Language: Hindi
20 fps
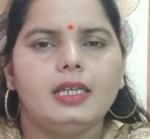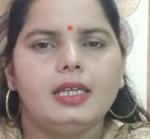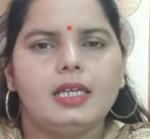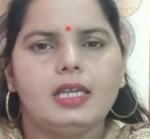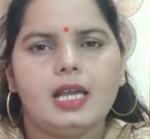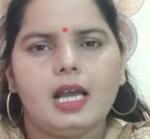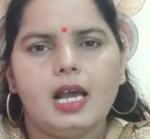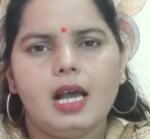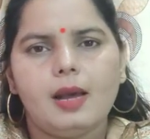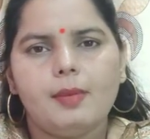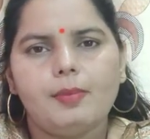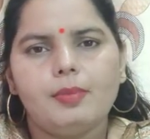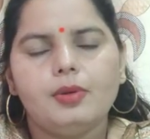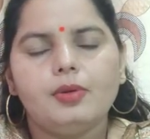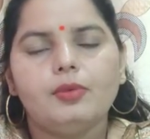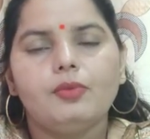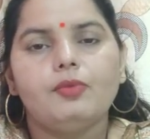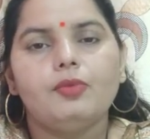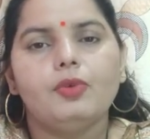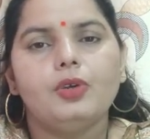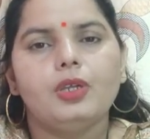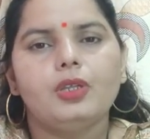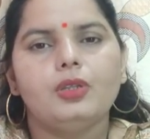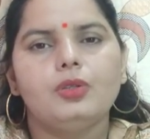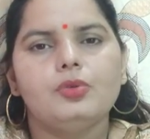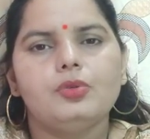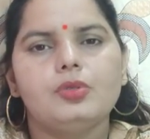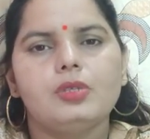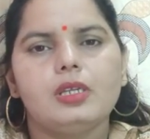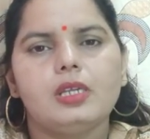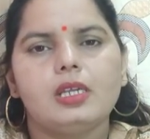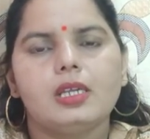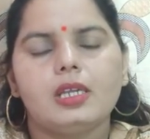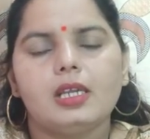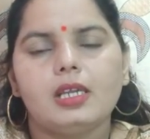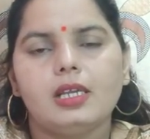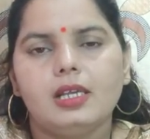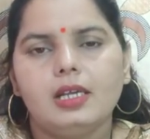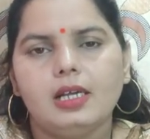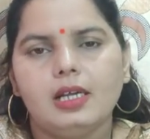कि अब वो एक दूसरे के